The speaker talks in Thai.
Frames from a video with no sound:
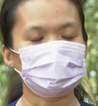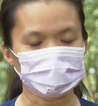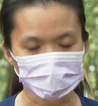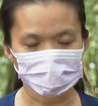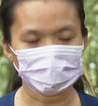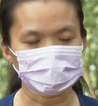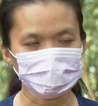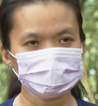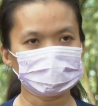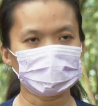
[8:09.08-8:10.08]
แก่อา
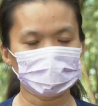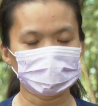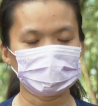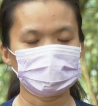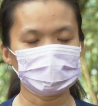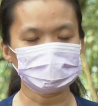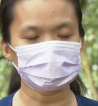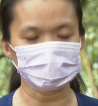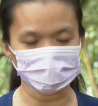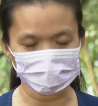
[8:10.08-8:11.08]
ยุแก่ยิ่ง
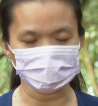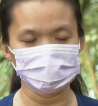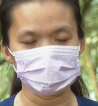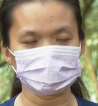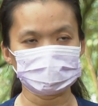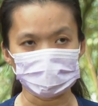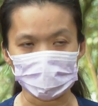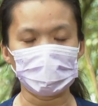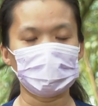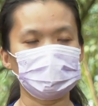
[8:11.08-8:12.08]
จะดีค่ะ เปลือกจะ
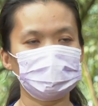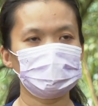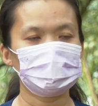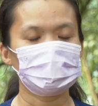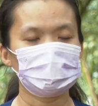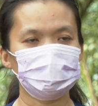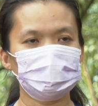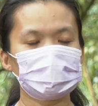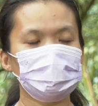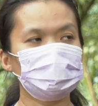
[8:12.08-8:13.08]
บาง จุ
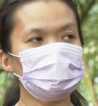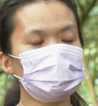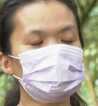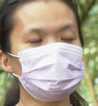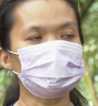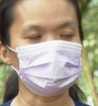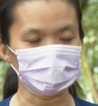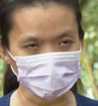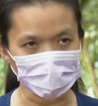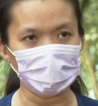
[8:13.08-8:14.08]
ดเด่นของที่นี่คือเปลื
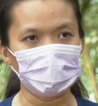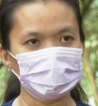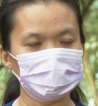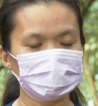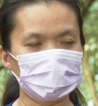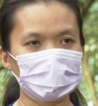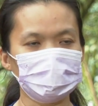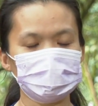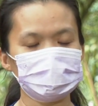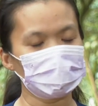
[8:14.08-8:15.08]
อกบาง
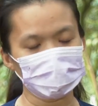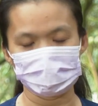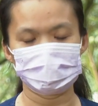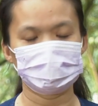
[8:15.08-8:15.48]
น้ำไม่แฉะ